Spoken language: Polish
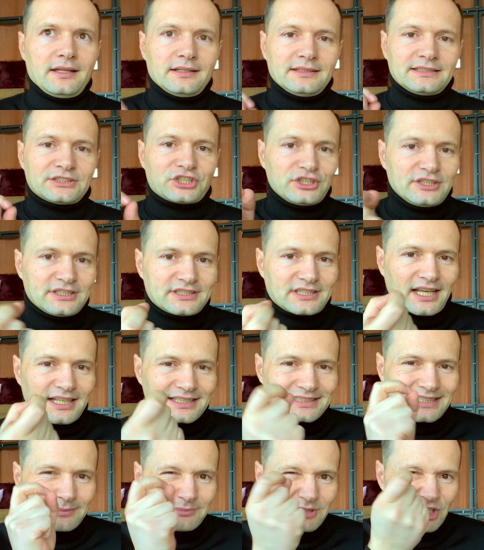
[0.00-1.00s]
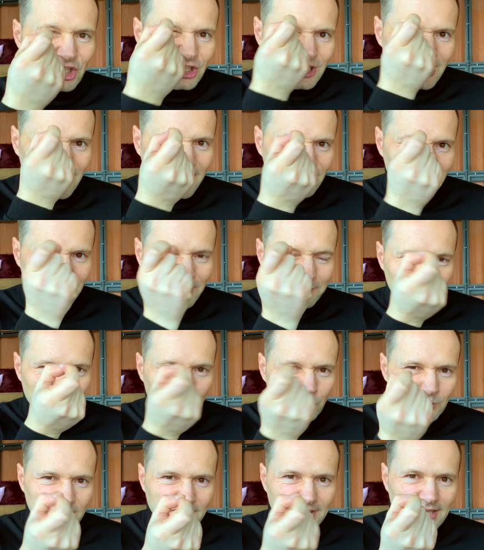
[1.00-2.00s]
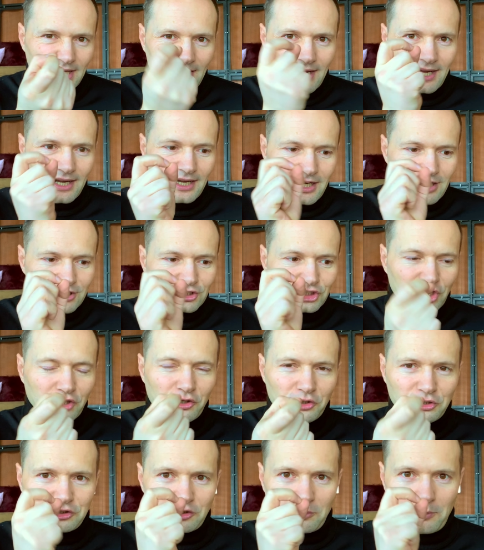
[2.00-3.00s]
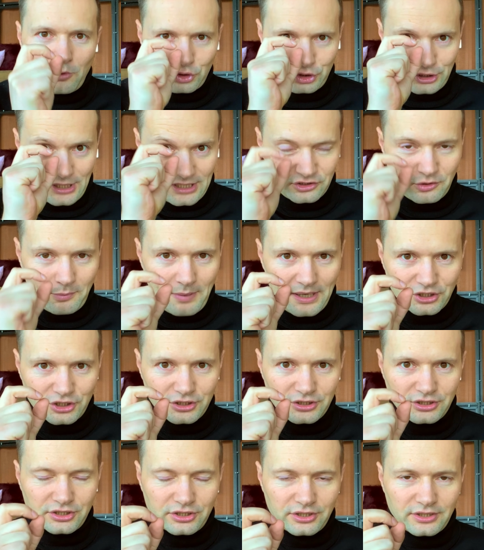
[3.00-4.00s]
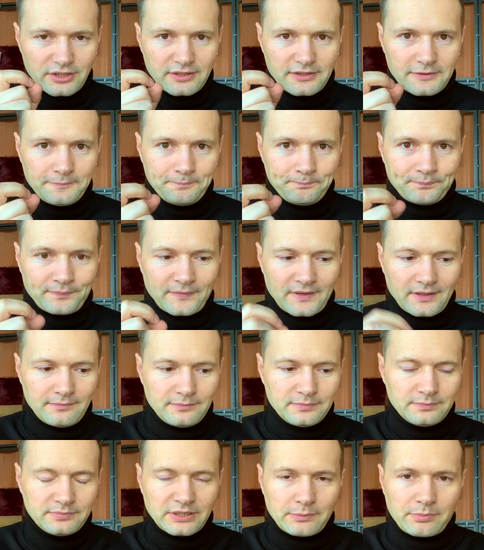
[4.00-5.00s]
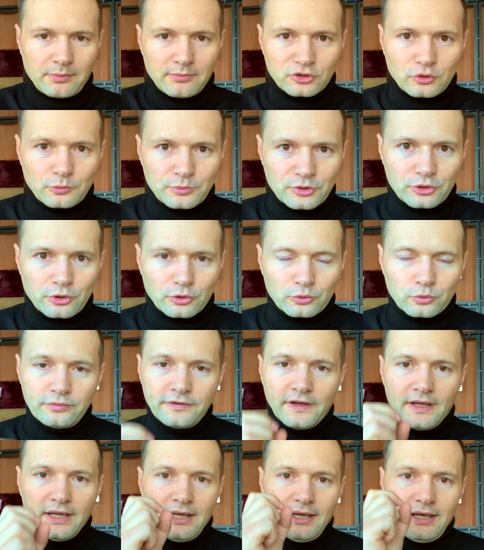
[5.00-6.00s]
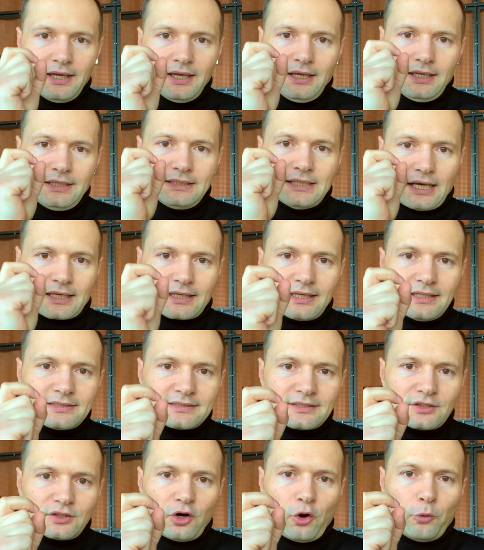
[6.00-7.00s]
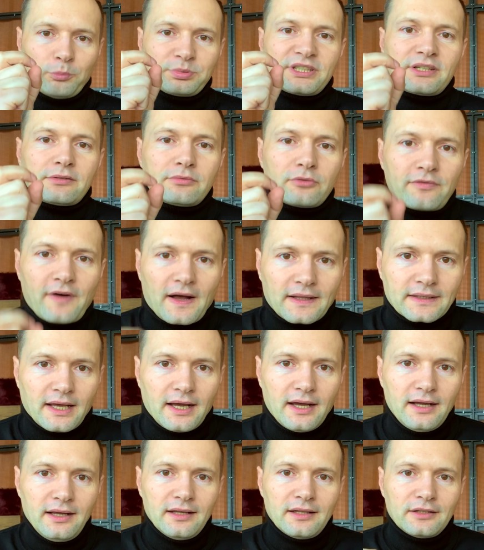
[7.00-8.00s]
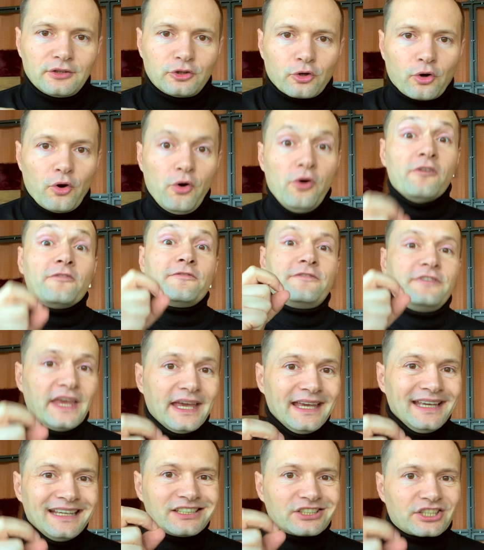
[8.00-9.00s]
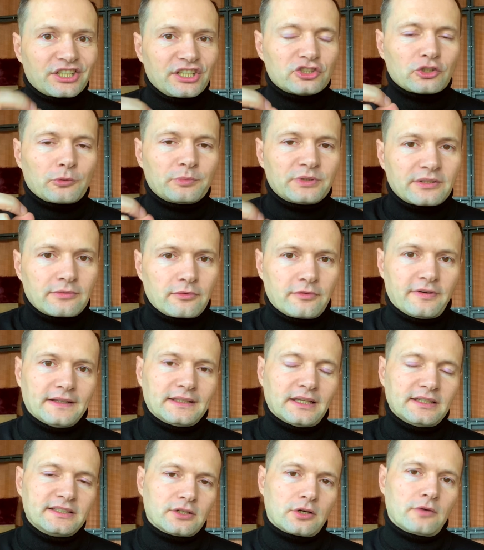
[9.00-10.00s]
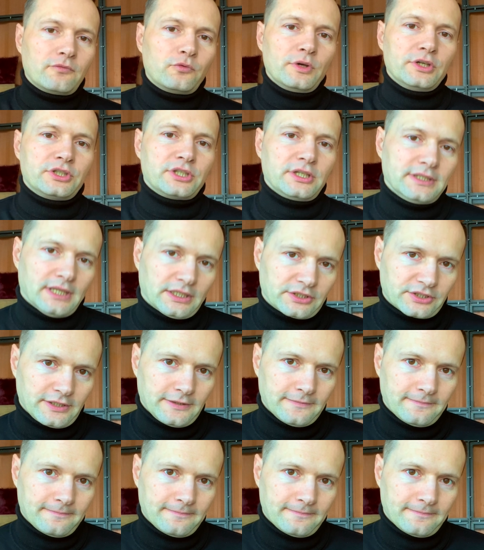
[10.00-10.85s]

Czyli ta najmniejsza jakaś tam cząstka czegoś, co można zobaczyć e, za pomocą przyrządów, jak jest obserwowana, to wie, że jest obserwowana i zachowuje się inaczej.